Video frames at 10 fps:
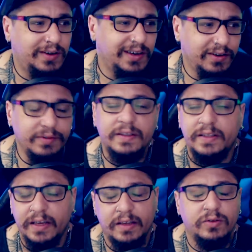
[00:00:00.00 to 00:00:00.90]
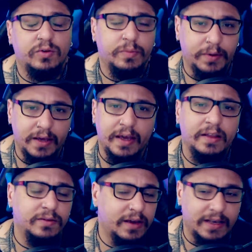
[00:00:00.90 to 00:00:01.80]
que eu entendo,
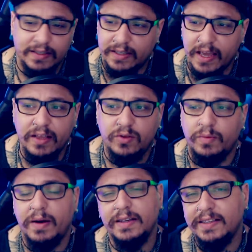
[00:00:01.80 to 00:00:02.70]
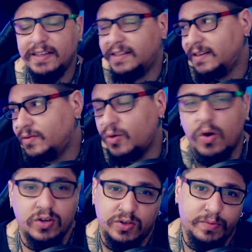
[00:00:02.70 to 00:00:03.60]
compreendo e aceito, mas ainda não
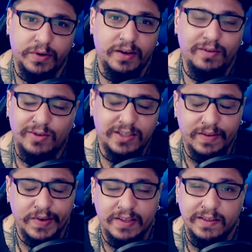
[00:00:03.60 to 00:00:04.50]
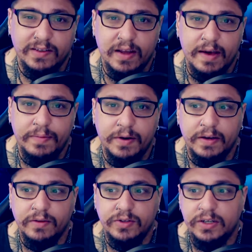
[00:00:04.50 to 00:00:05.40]
gosto, porque eu gostava tanto da época
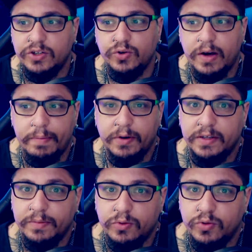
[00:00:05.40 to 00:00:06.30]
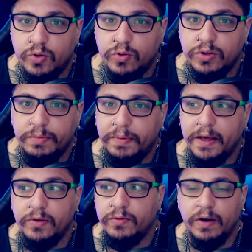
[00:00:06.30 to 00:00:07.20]
que eu tinha que jogar, por exemplo, um jogo de
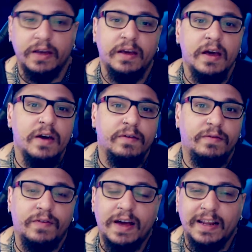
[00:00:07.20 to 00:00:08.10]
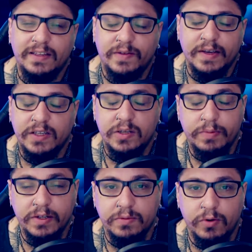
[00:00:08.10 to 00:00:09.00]
Play 1 aí várias vezes
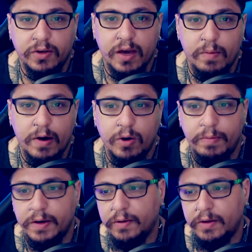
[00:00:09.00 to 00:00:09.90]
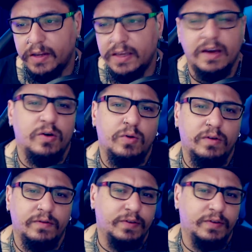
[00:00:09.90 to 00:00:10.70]
para desbloquear uma roupa que eu queria, ou